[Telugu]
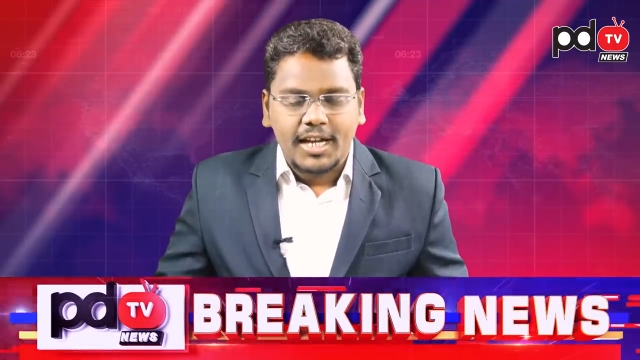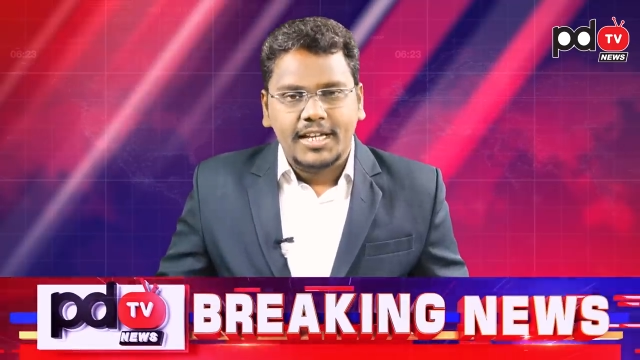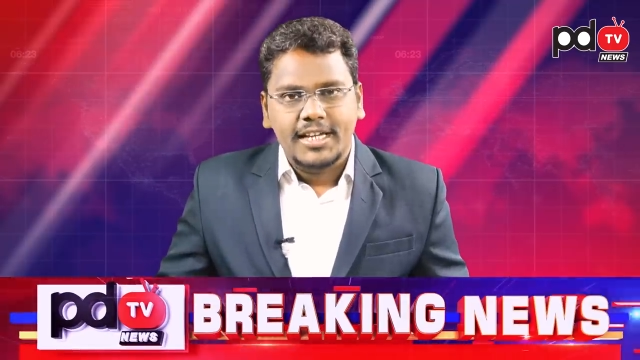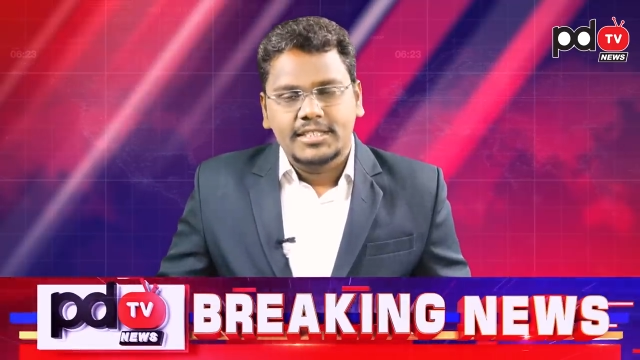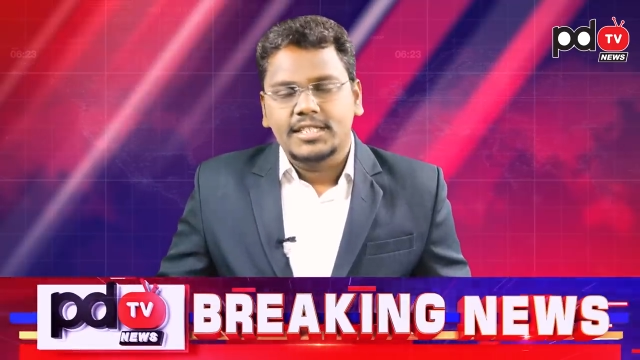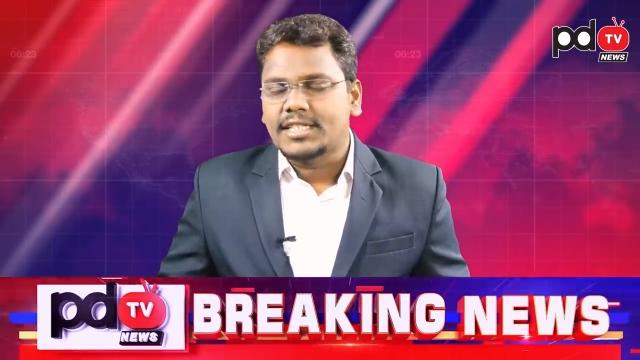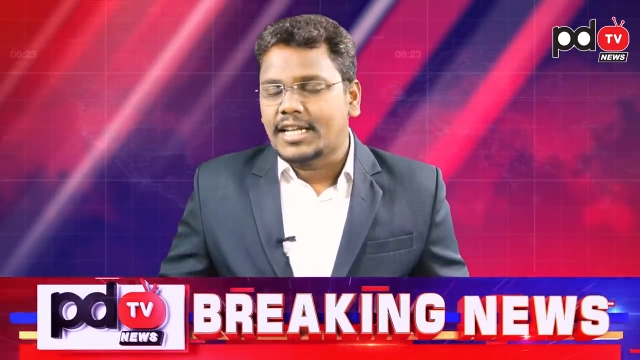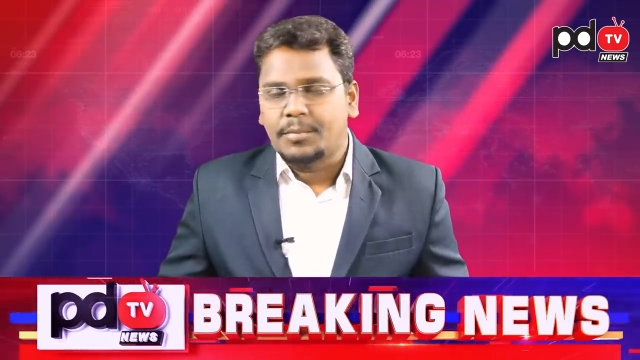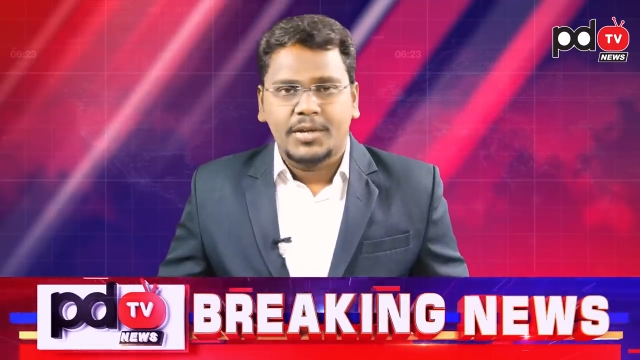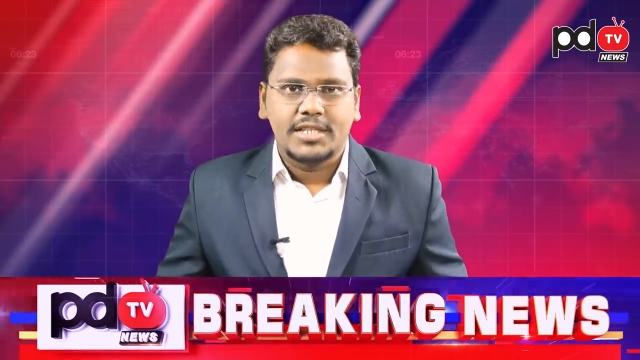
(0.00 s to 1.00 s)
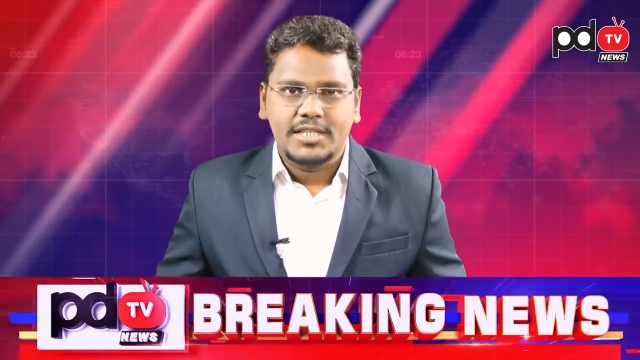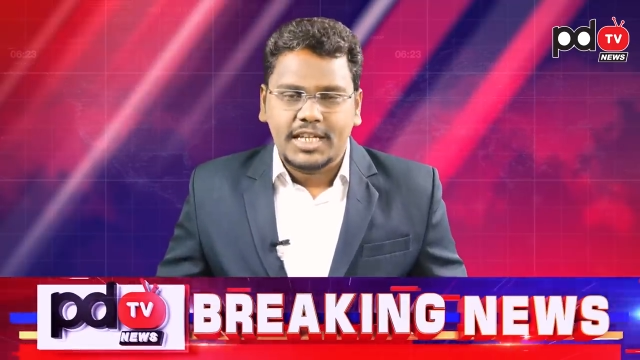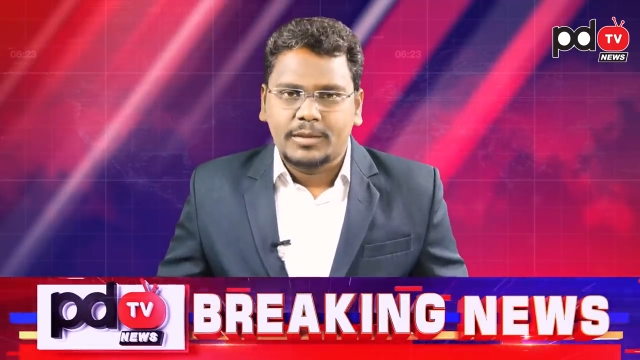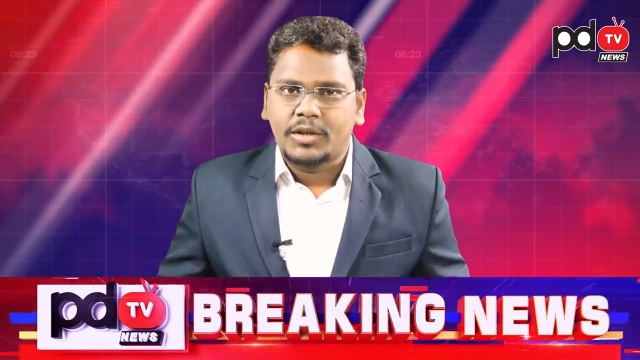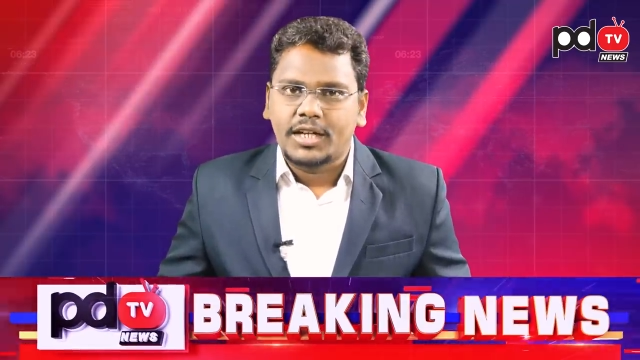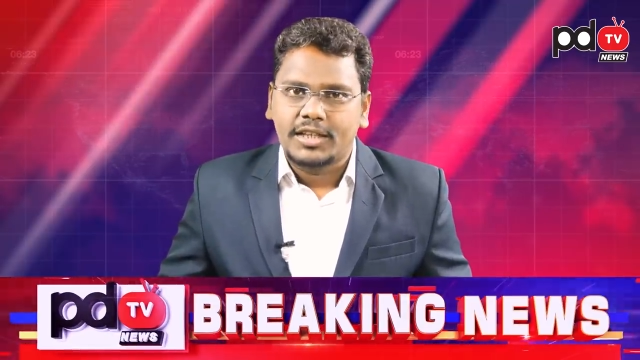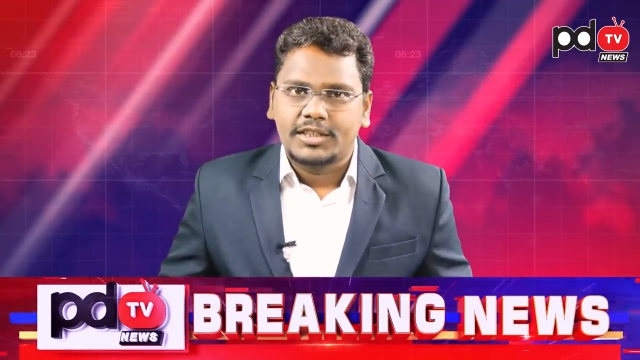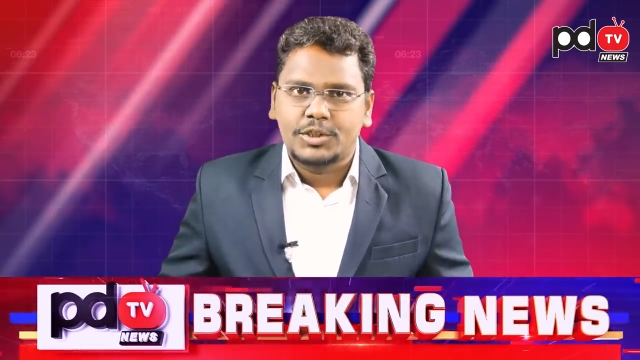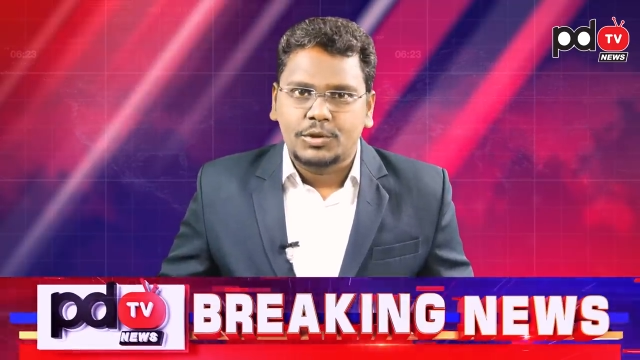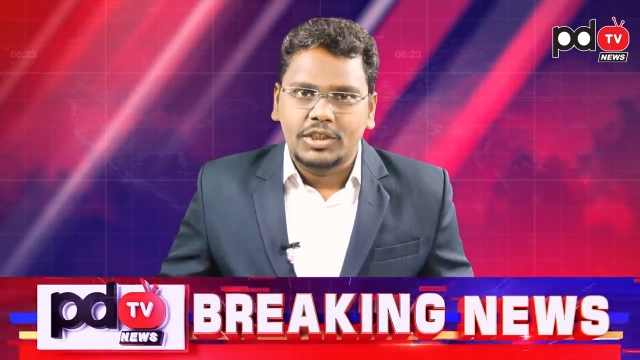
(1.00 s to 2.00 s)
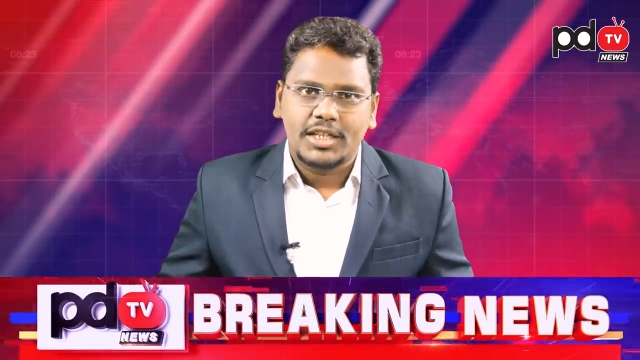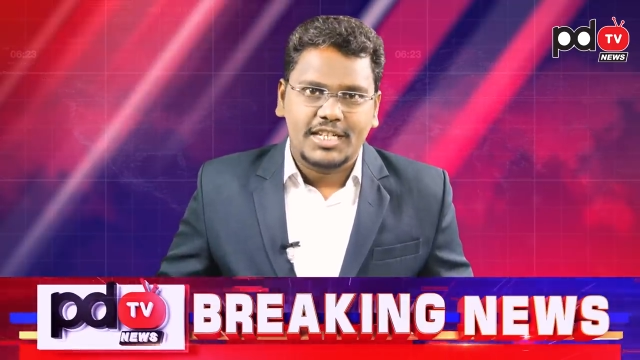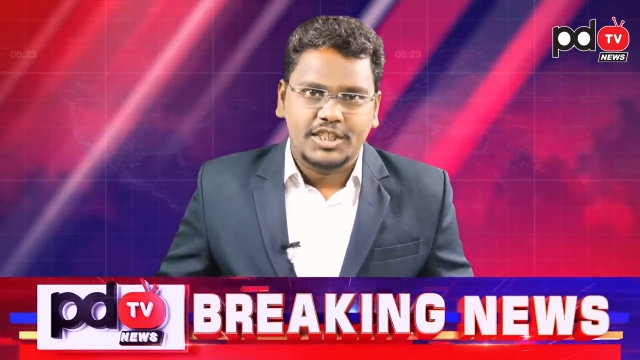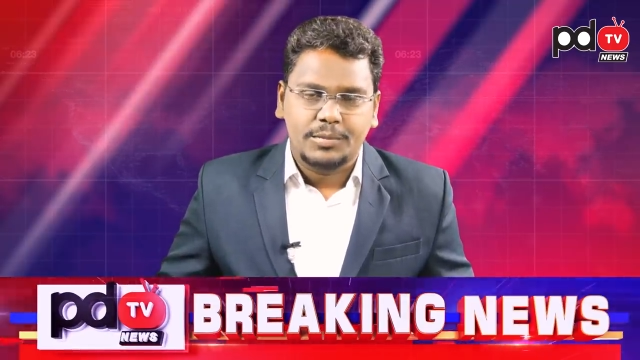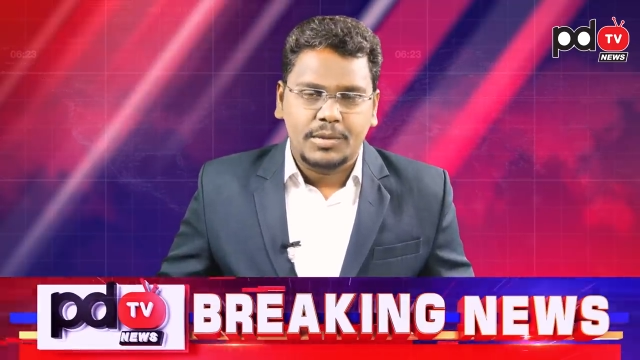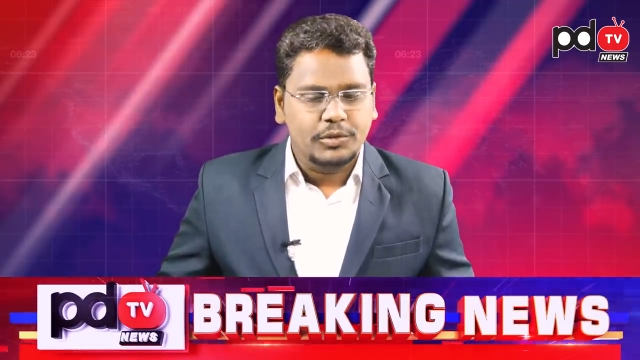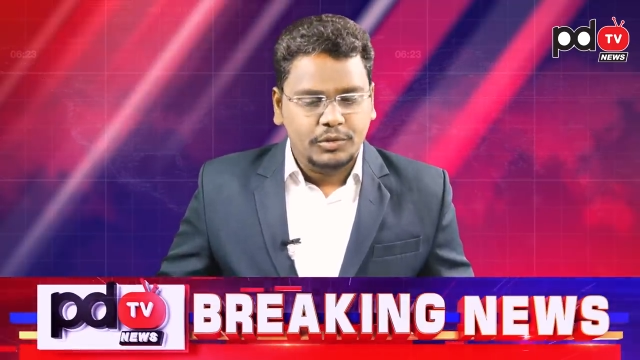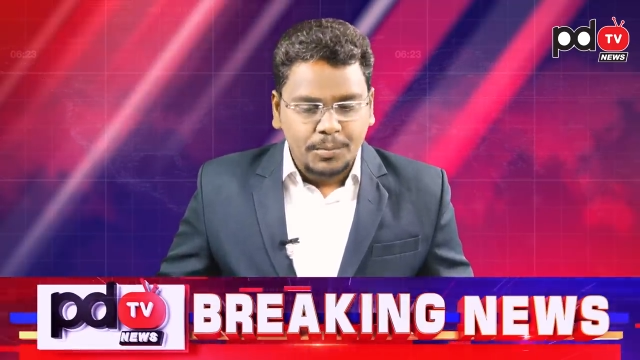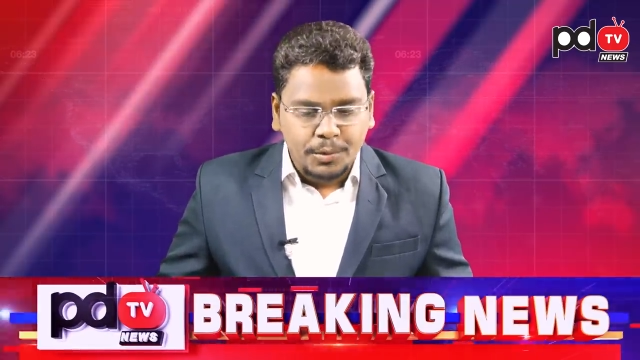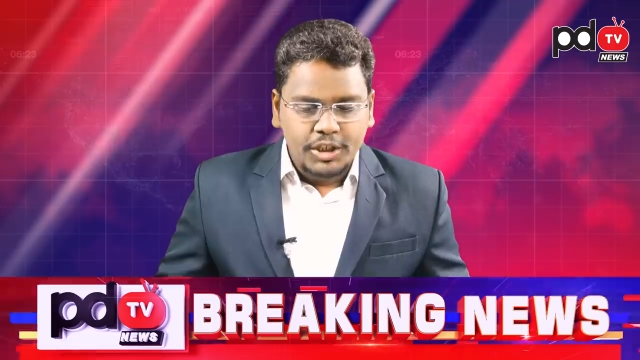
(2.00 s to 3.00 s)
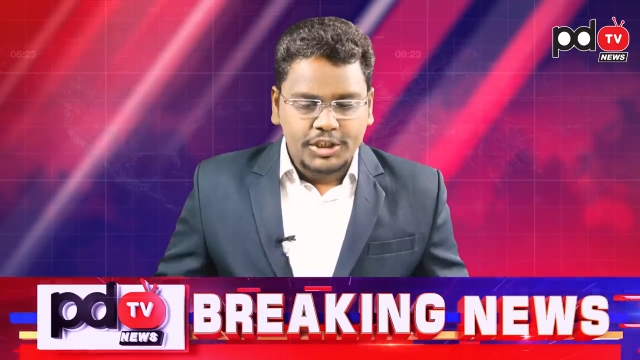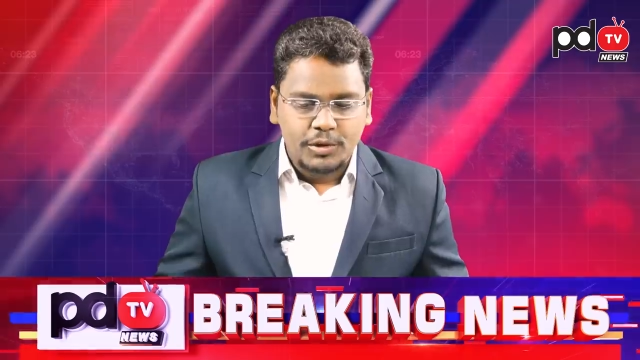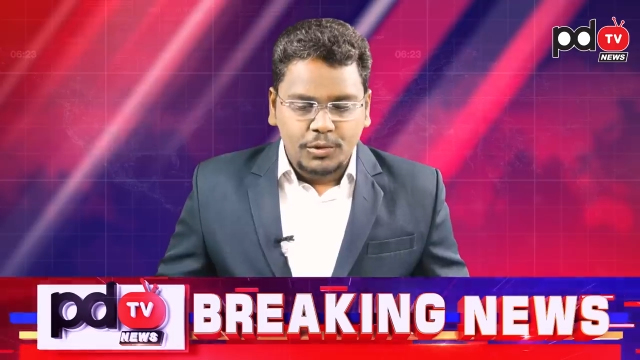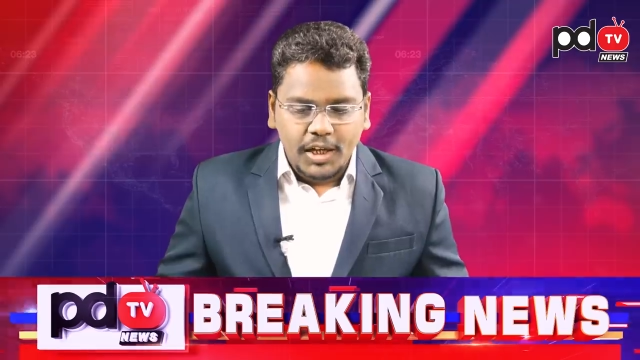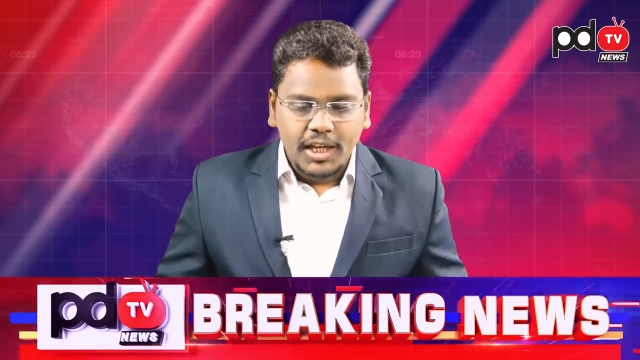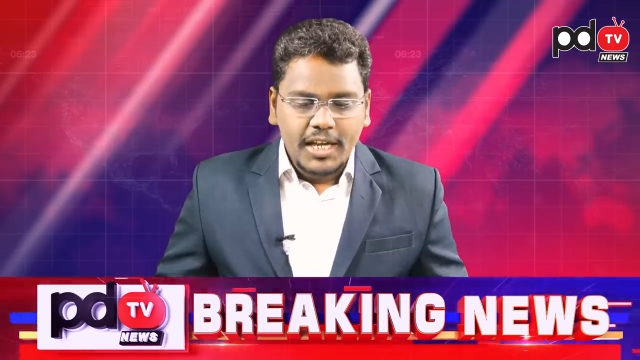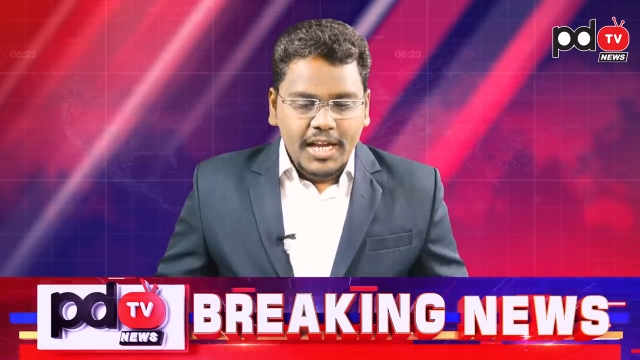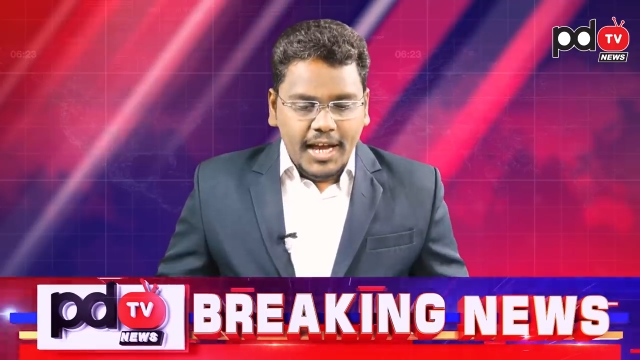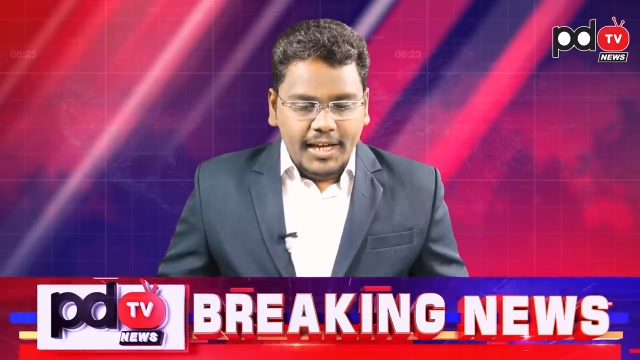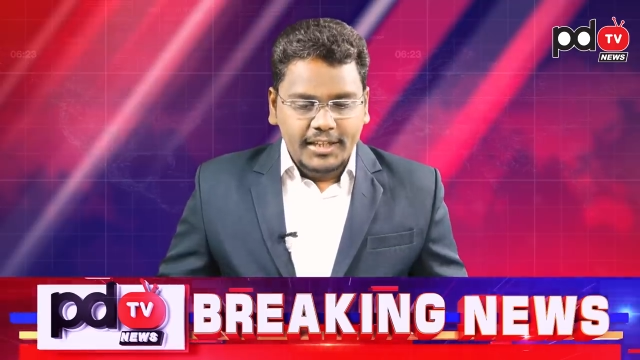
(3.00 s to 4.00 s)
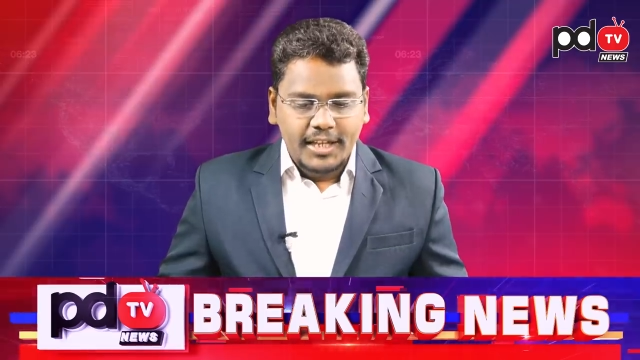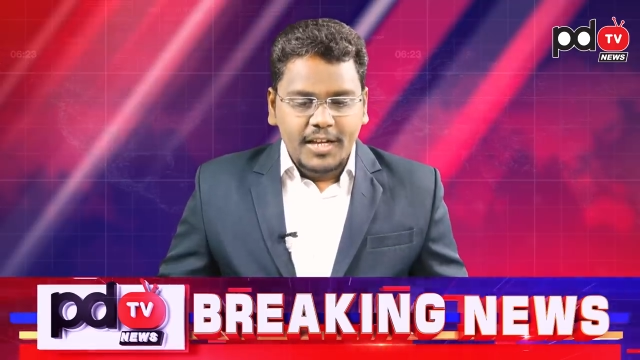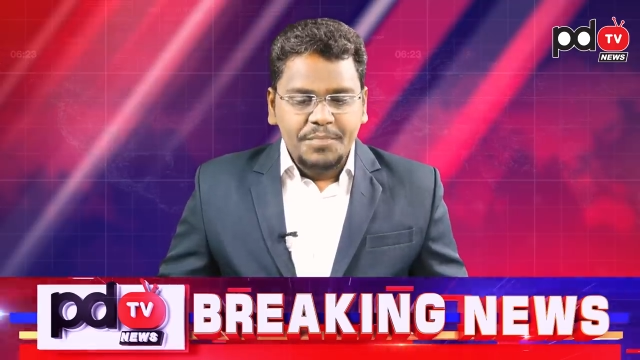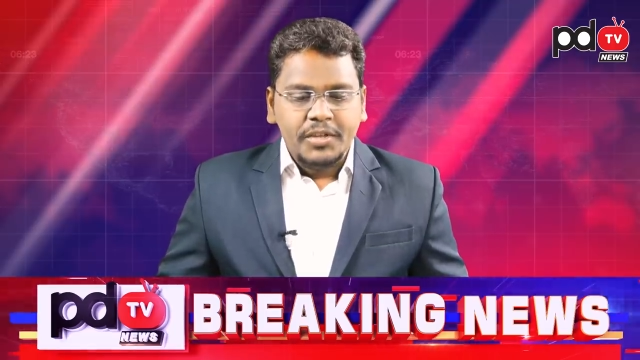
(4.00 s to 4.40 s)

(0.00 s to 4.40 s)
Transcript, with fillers: ఆ కేసుని చాలా ప్రతిష్టాత్మకంగా తీసుకుంది రాష్ట్ర ప్రభుత్వం పోలీసులు కూడా అయితే